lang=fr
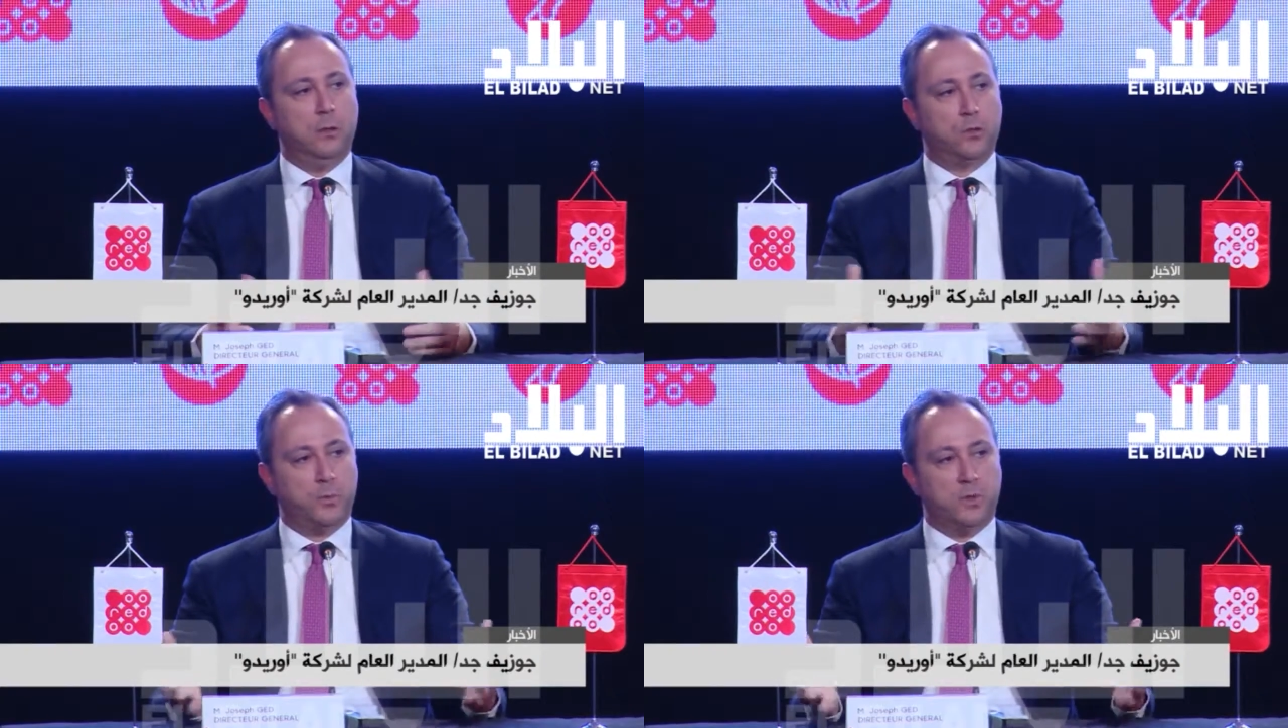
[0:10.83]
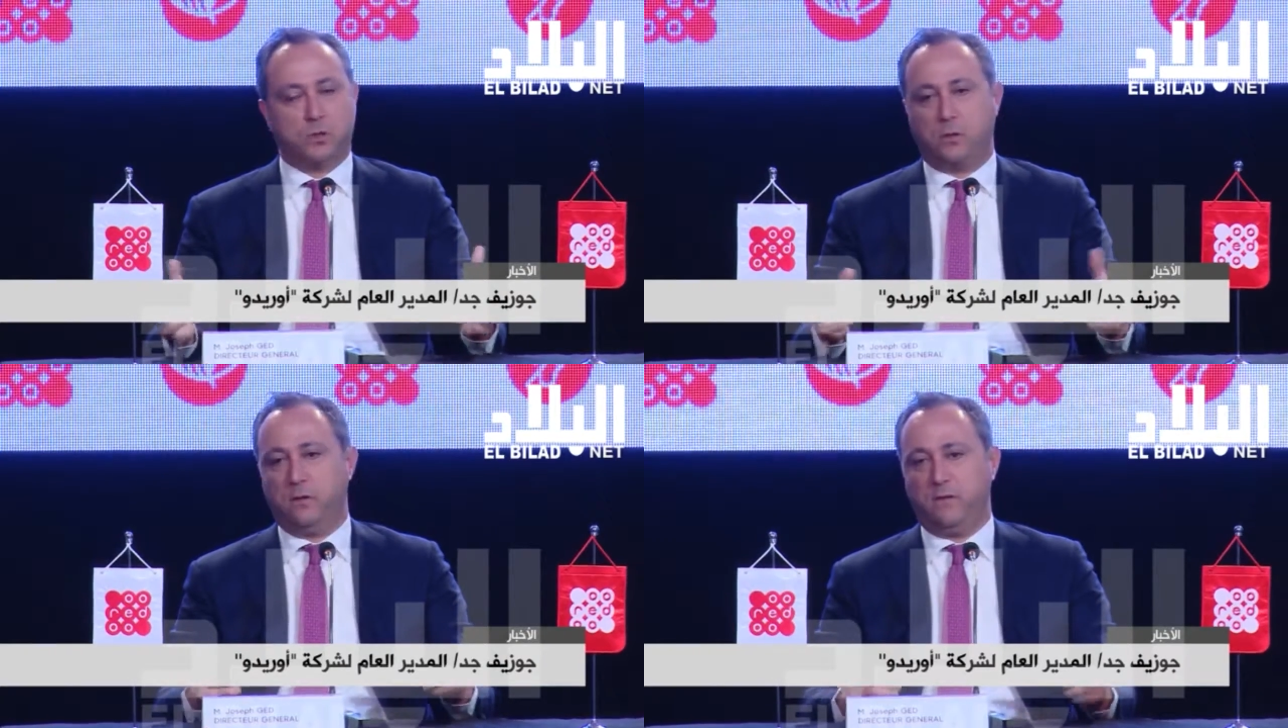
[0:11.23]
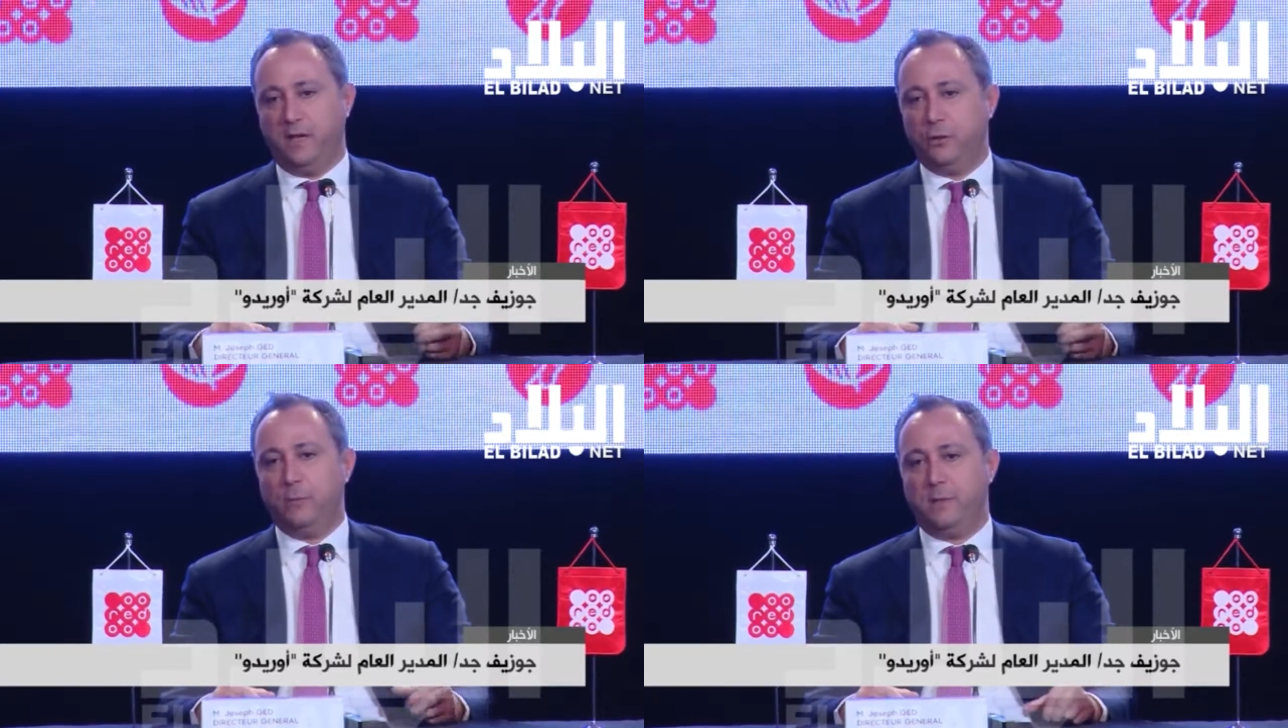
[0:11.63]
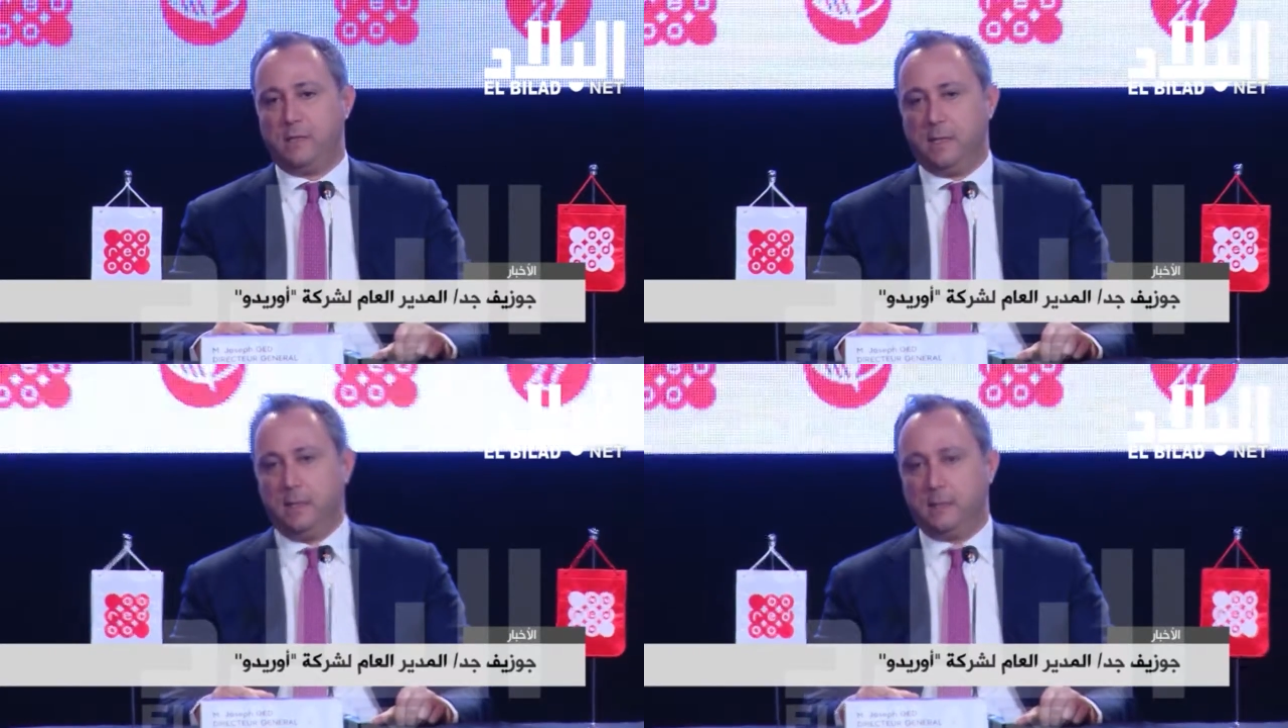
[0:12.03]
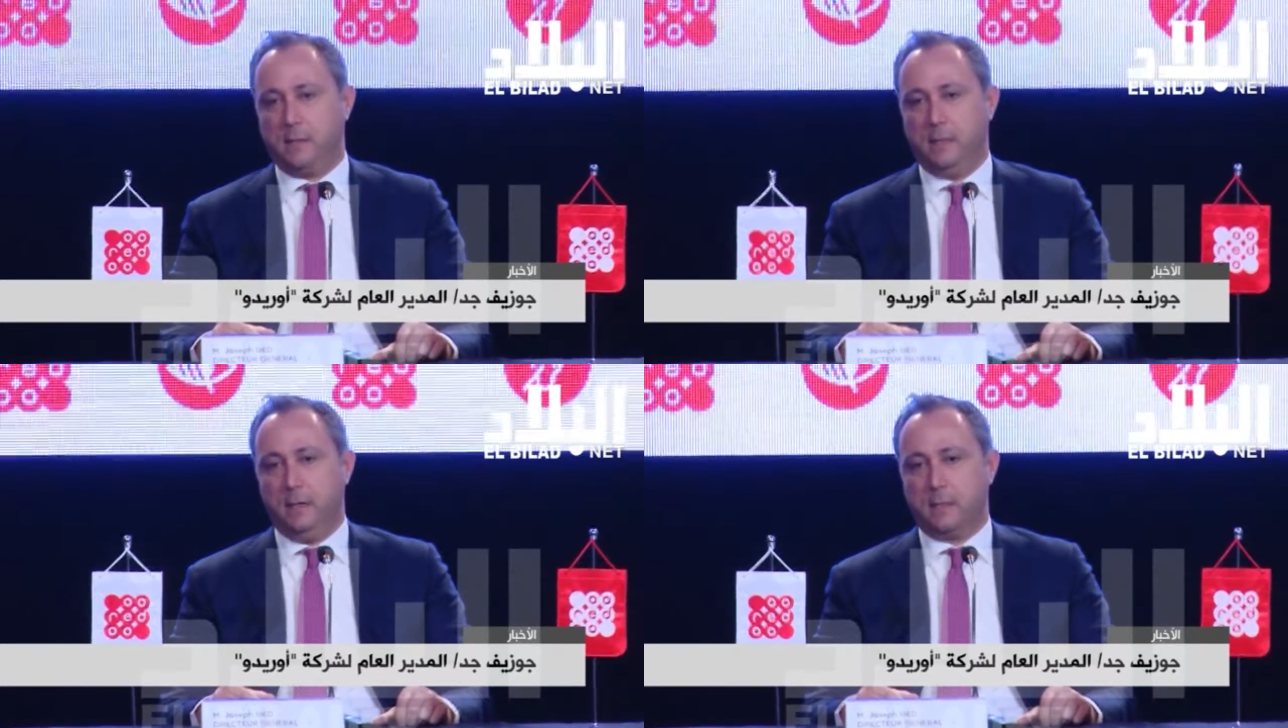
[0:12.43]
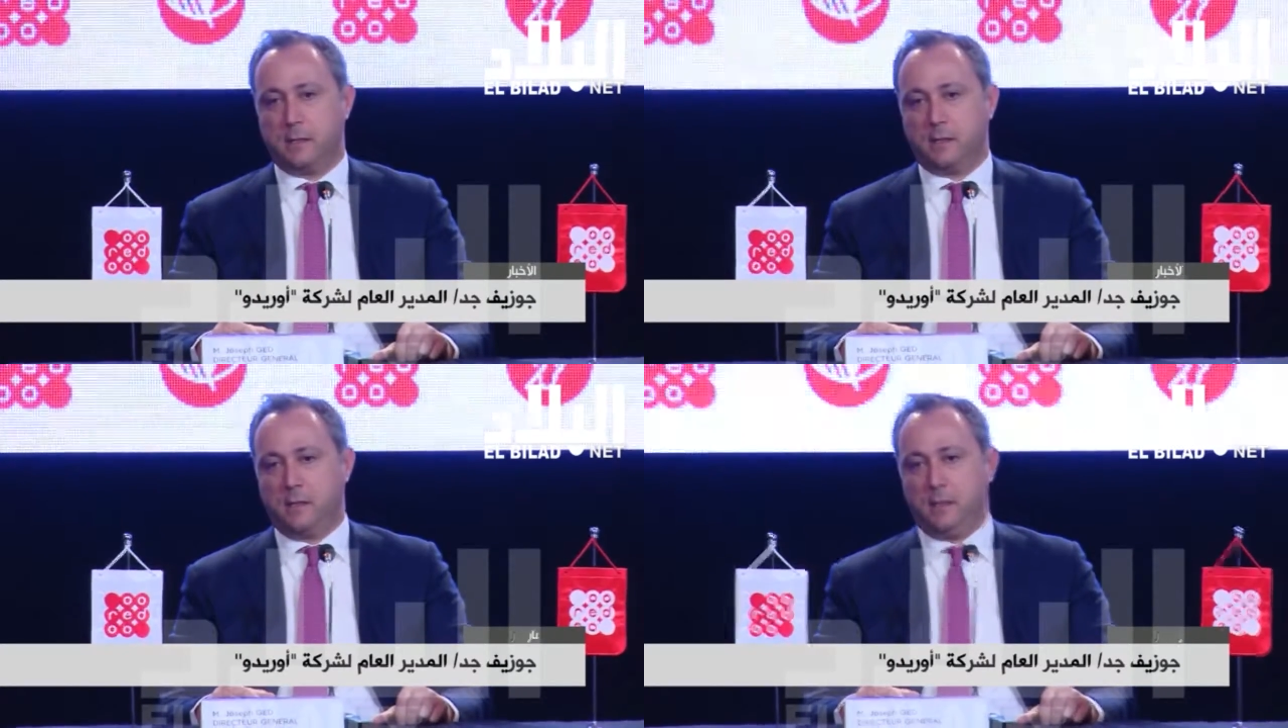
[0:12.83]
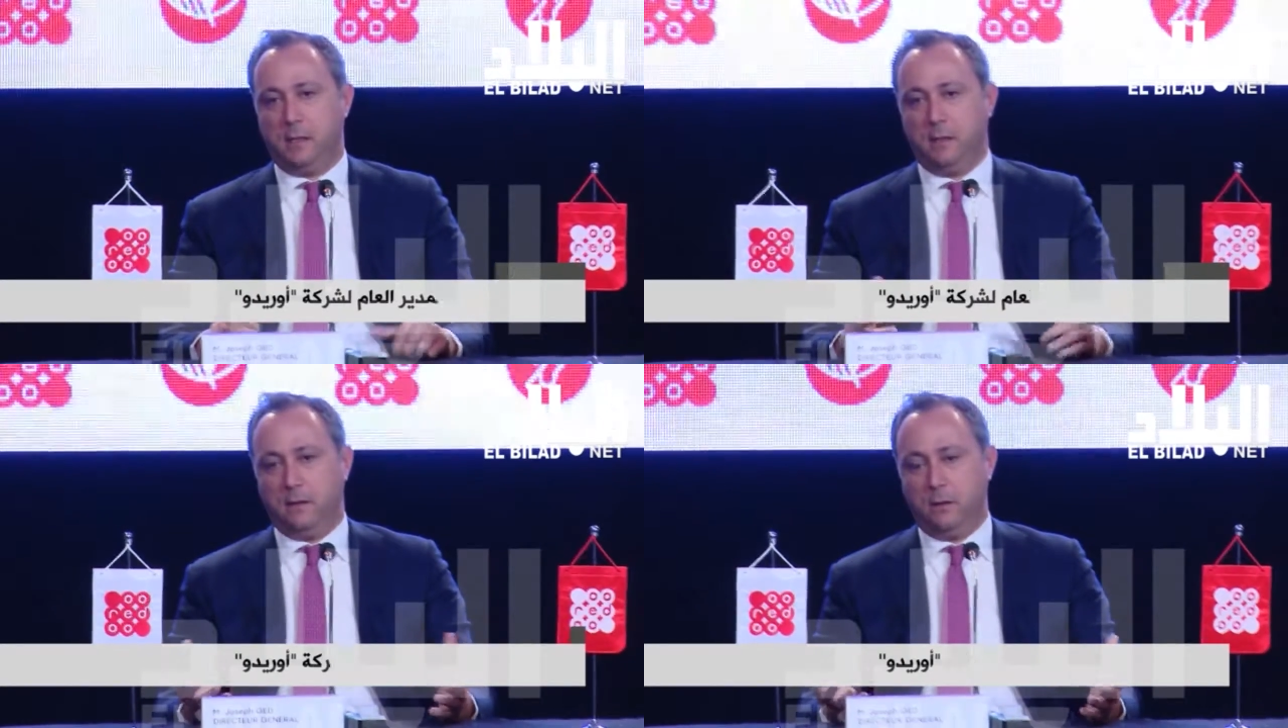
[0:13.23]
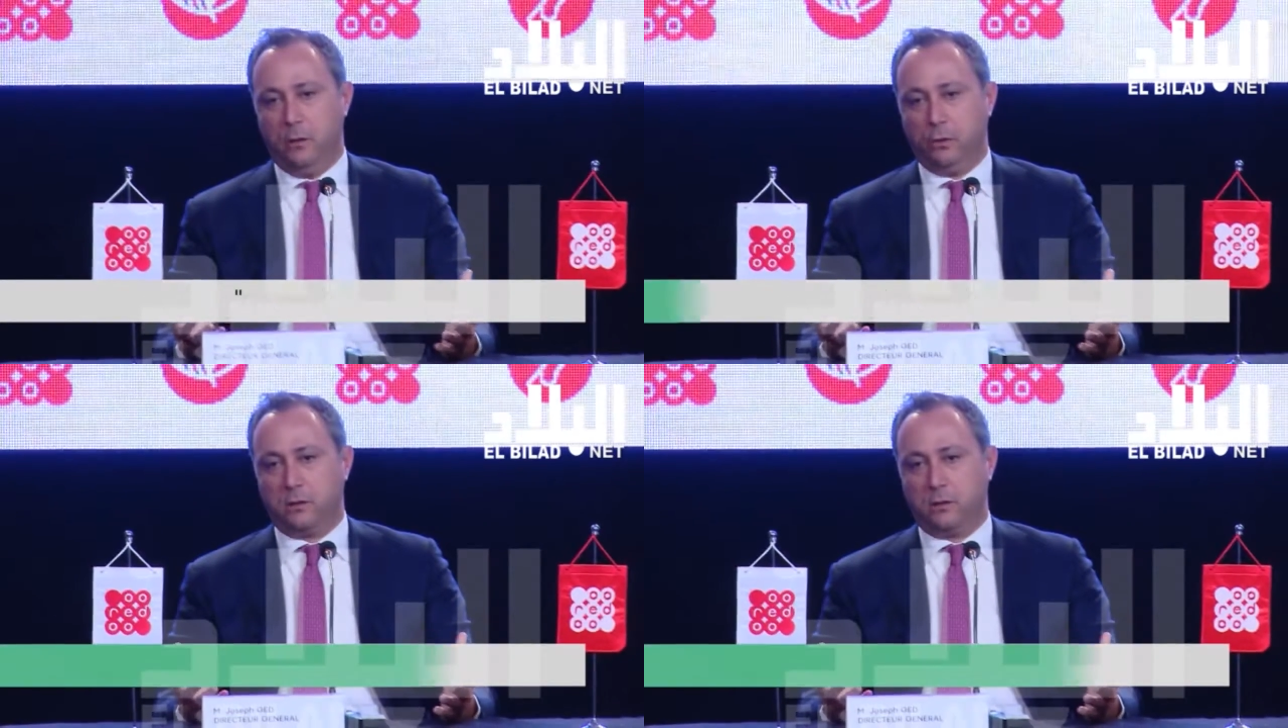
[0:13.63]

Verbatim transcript: je pense que fin 2016, ça serait euh,